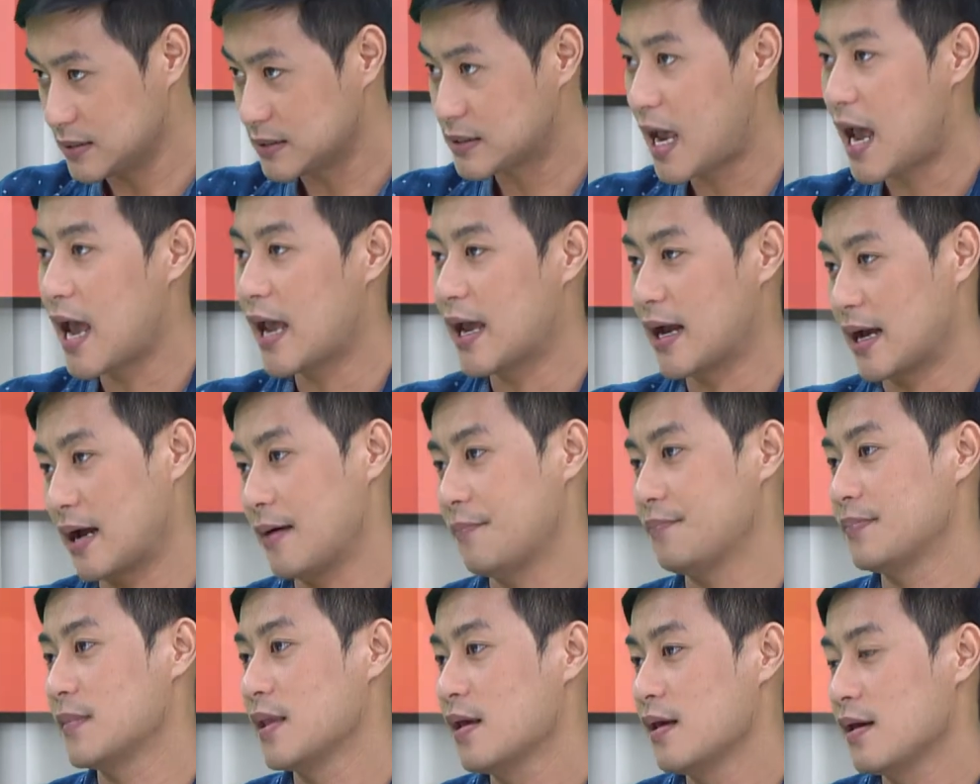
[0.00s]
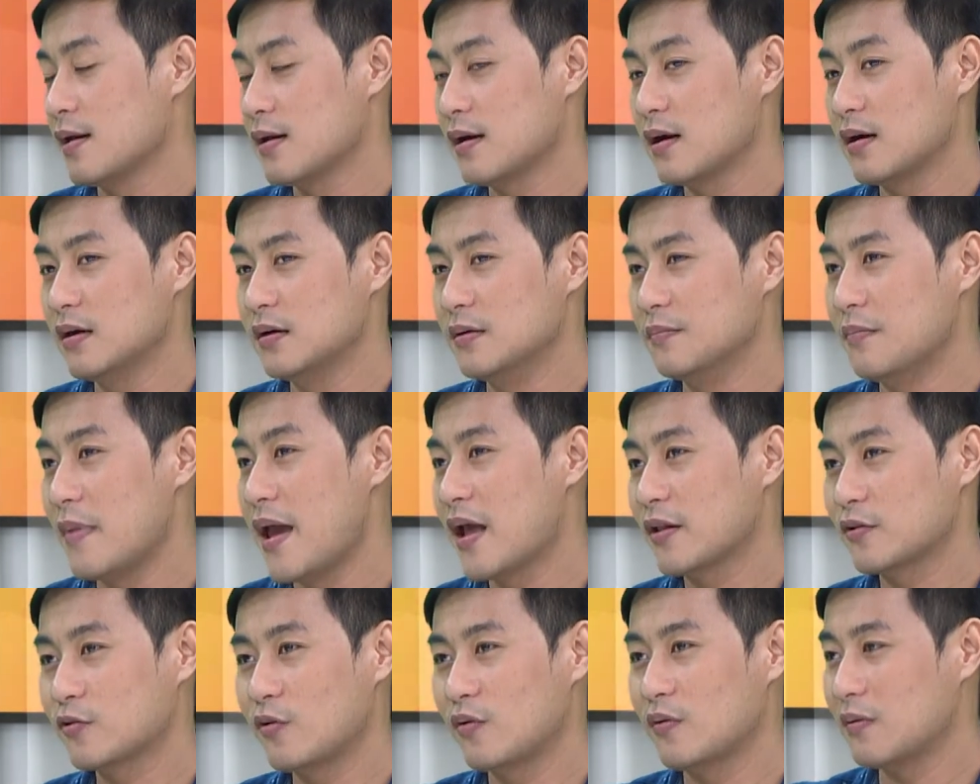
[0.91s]
อยๆใช่ครับก็คือแม่
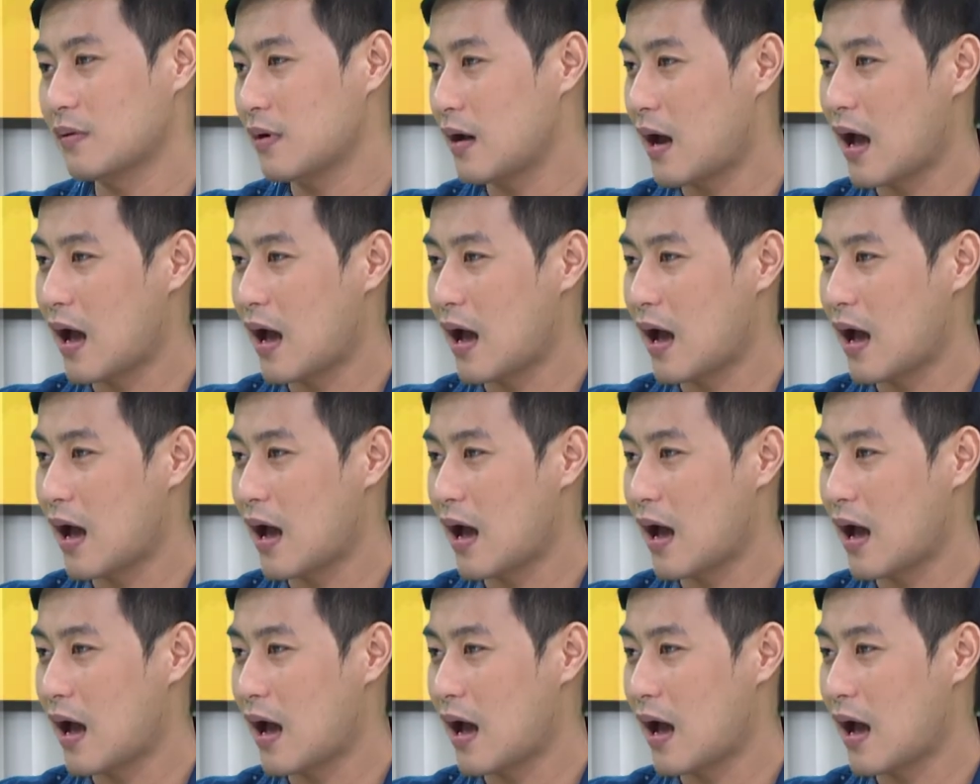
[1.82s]
ต้อง